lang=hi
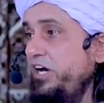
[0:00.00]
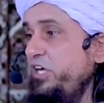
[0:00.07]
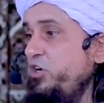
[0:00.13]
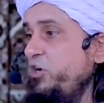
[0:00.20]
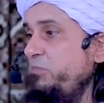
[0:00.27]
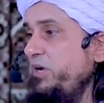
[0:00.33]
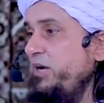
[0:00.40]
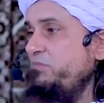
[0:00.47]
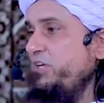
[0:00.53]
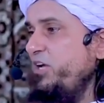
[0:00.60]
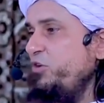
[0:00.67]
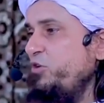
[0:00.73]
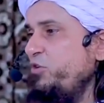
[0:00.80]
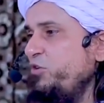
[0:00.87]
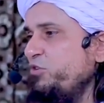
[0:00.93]
रेडियो पे
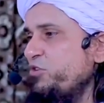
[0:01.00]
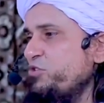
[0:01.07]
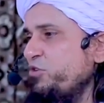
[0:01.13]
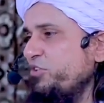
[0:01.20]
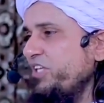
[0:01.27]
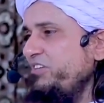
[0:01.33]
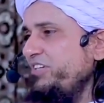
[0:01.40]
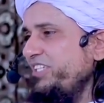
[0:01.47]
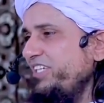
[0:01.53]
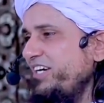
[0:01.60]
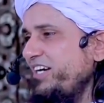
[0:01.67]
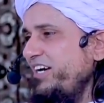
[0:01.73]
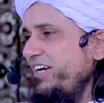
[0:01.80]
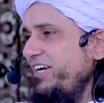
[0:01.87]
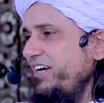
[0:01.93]
हमने लोगों को सोते हुए
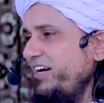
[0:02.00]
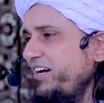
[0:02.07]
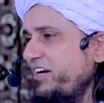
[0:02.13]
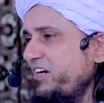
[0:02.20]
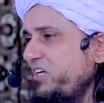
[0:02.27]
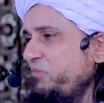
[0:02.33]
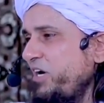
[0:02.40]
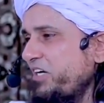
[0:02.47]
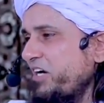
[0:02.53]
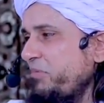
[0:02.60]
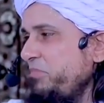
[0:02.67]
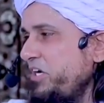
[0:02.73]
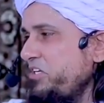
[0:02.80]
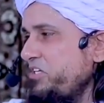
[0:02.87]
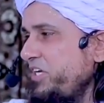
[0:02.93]
देखा है यार टमाटर
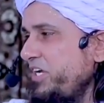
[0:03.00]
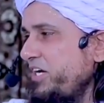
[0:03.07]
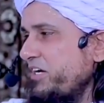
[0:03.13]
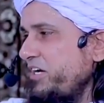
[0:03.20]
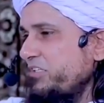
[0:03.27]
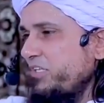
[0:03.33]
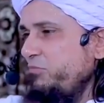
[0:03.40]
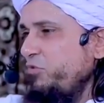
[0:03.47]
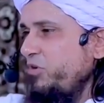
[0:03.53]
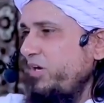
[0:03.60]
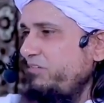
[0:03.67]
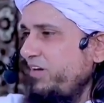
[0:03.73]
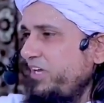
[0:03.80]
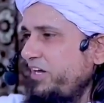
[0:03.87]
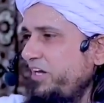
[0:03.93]
बेच रहे हैं ख़त्म हो
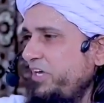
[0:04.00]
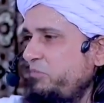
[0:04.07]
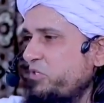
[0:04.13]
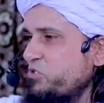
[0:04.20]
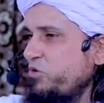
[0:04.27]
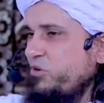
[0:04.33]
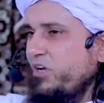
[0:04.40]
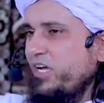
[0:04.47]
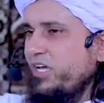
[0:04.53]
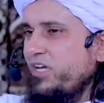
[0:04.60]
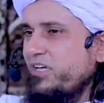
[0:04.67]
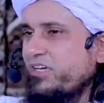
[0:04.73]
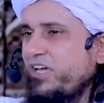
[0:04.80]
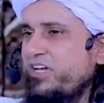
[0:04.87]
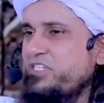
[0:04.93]
गए वहीं रेडी पे सो गए
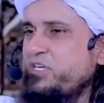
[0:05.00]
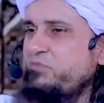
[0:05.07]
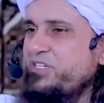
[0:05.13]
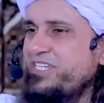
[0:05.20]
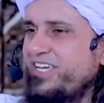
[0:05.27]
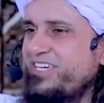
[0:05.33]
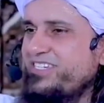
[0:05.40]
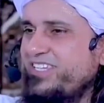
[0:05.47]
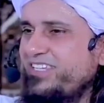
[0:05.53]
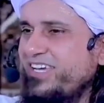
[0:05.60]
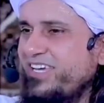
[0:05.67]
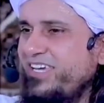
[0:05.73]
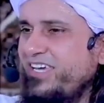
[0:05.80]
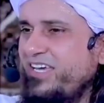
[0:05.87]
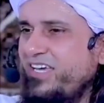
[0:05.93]
कैसे मज़े की
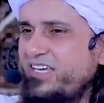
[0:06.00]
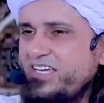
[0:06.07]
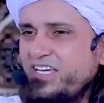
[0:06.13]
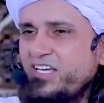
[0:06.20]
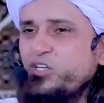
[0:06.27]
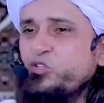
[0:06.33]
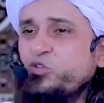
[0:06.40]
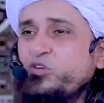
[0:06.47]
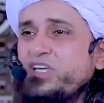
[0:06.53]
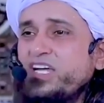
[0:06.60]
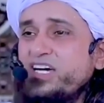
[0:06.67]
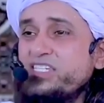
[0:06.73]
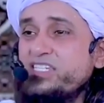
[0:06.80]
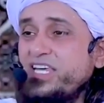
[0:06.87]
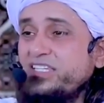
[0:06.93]
ज़िंदगी है
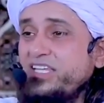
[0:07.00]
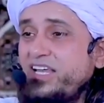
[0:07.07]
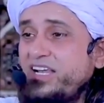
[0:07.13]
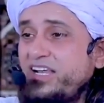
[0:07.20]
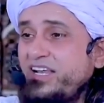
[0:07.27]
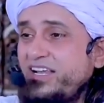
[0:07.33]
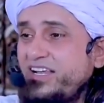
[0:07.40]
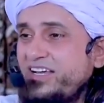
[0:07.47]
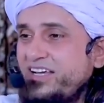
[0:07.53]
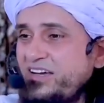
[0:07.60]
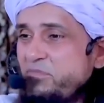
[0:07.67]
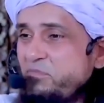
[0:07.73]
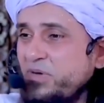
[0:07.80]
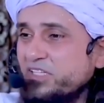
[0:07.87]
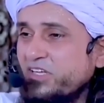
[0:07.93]
दुनिया से दिल
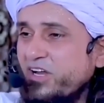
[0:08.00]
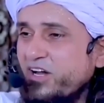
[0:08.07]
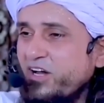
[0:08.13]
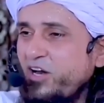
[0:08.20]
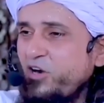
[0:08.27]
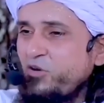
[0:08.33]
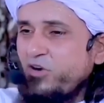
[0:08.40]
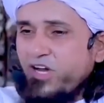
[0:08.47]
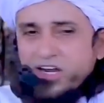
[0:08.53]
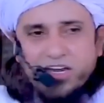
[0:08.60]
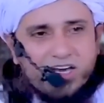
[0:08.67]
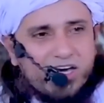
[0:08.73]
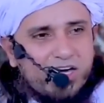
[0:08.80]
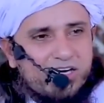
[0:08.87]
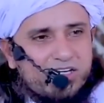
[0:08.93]
मत लगाओ
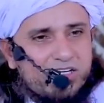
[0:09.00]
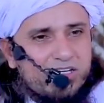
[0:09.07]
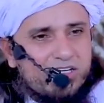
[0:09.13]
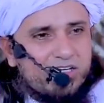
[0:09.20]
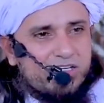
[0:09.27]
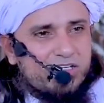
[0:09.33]
अल्लाह